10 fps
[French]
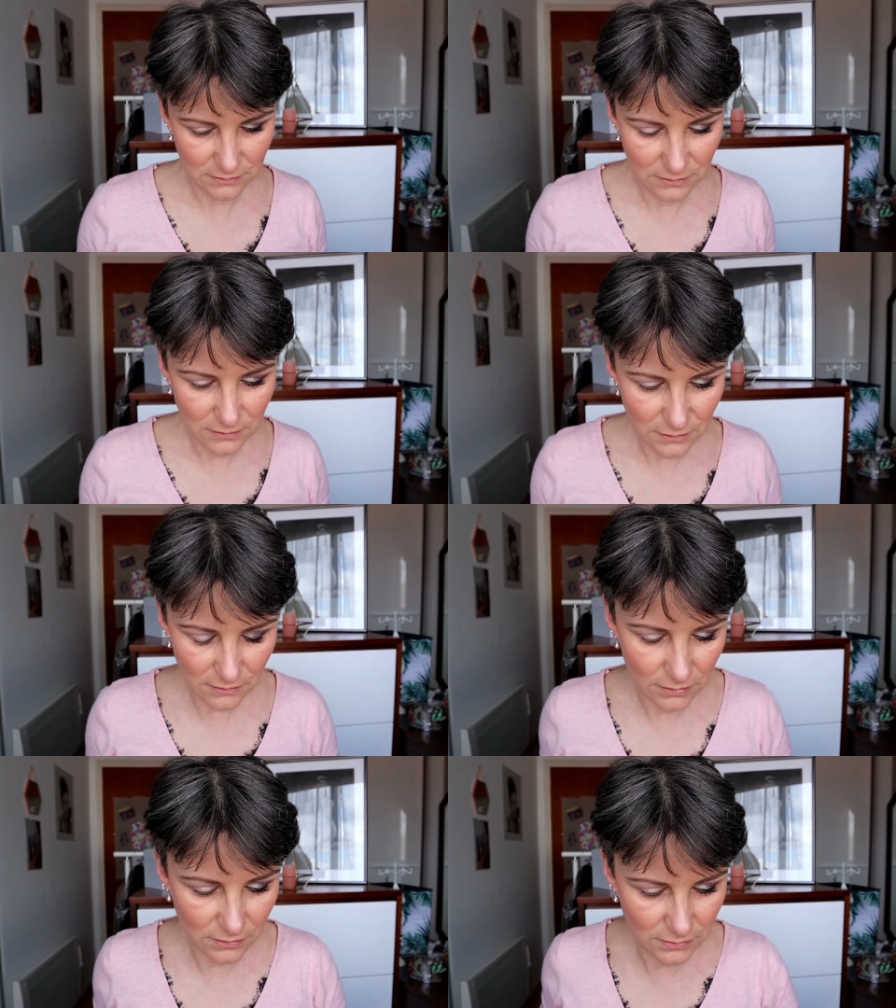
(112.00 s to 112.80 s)

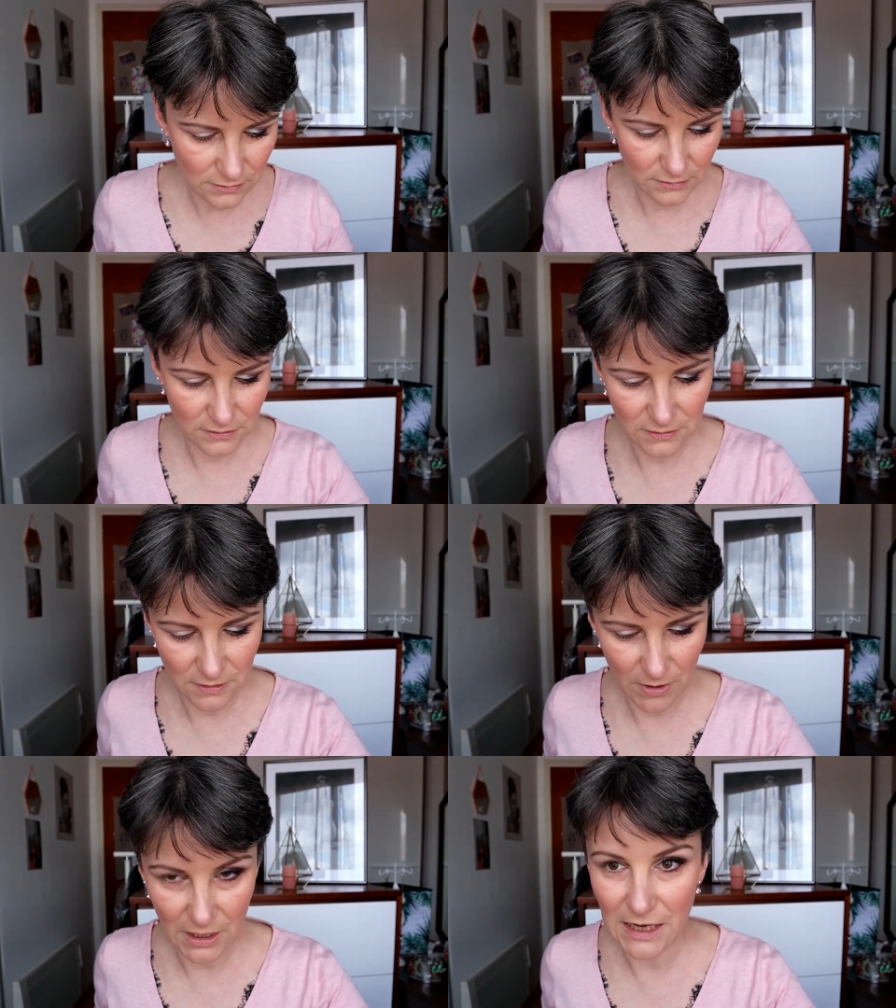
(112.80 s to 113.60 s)
Oh,
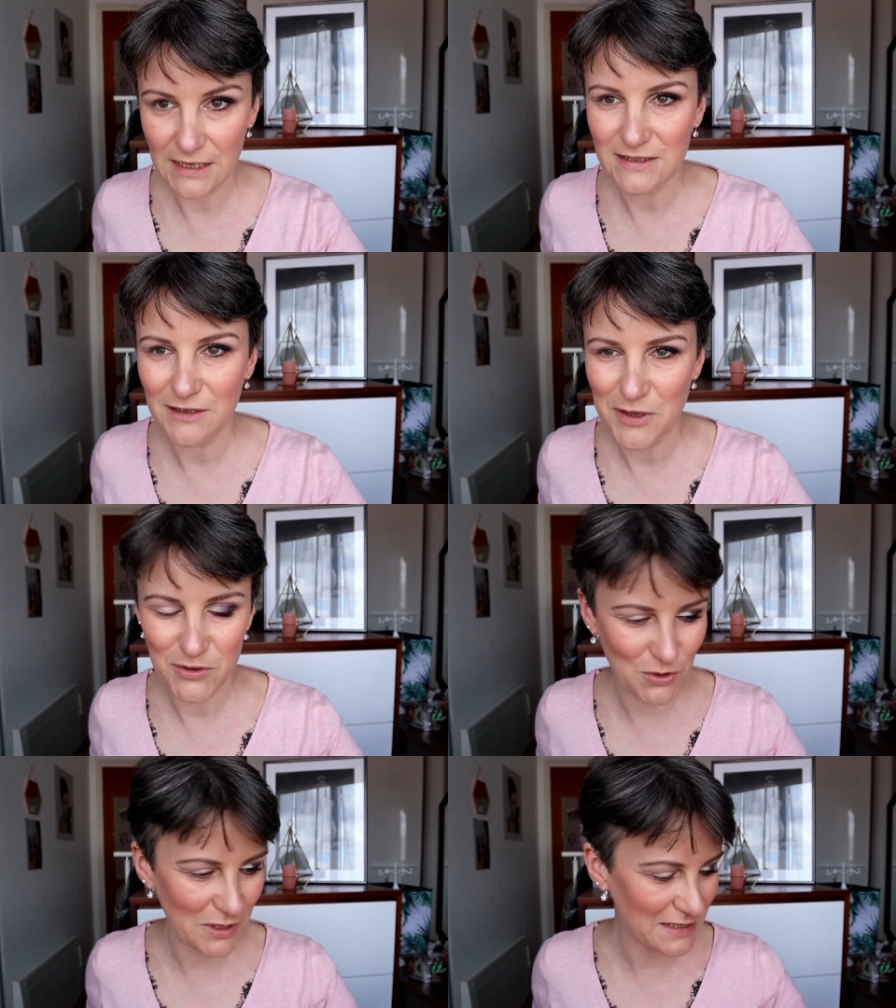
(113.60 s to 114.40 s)
c'est ma glace qui vient
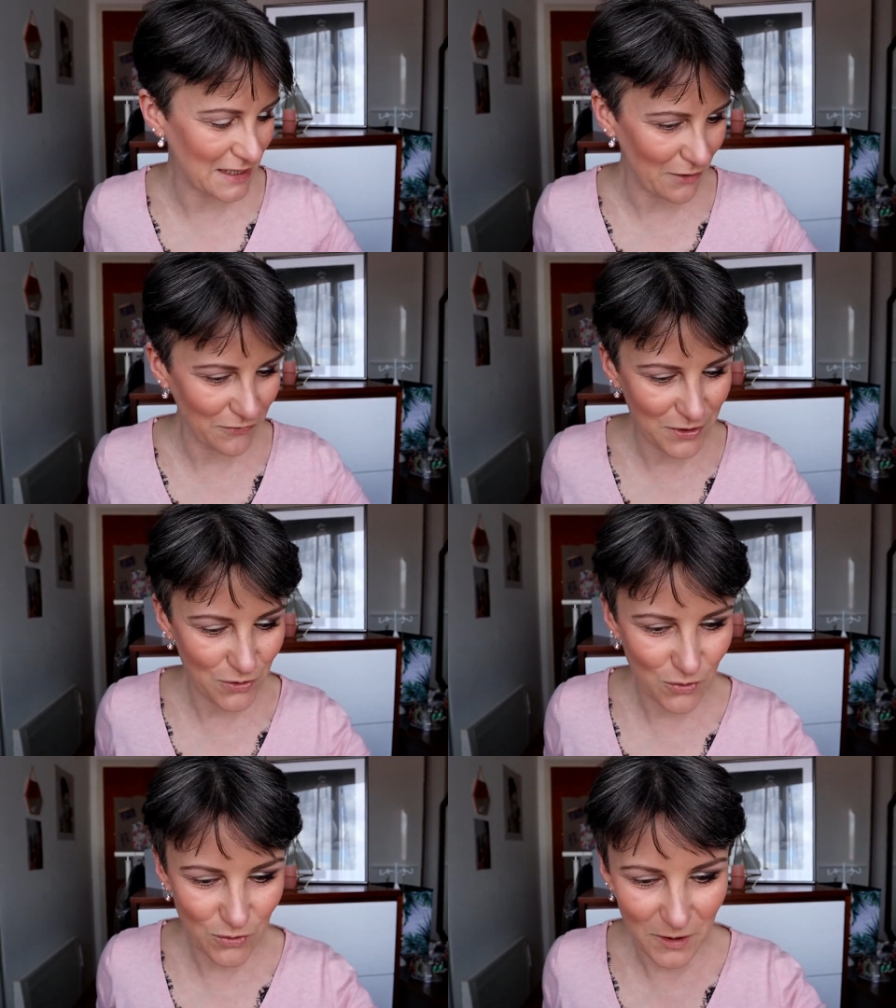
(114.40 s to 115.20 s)
de se casser la
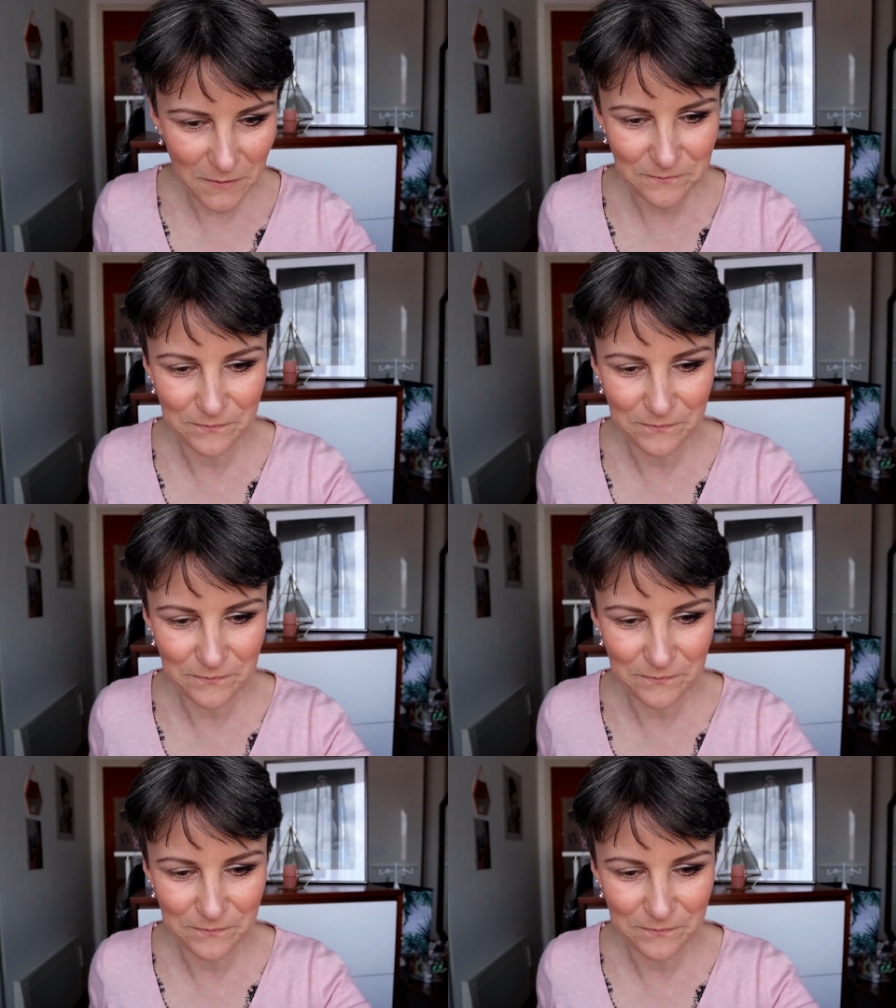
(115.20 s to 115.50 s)
figure.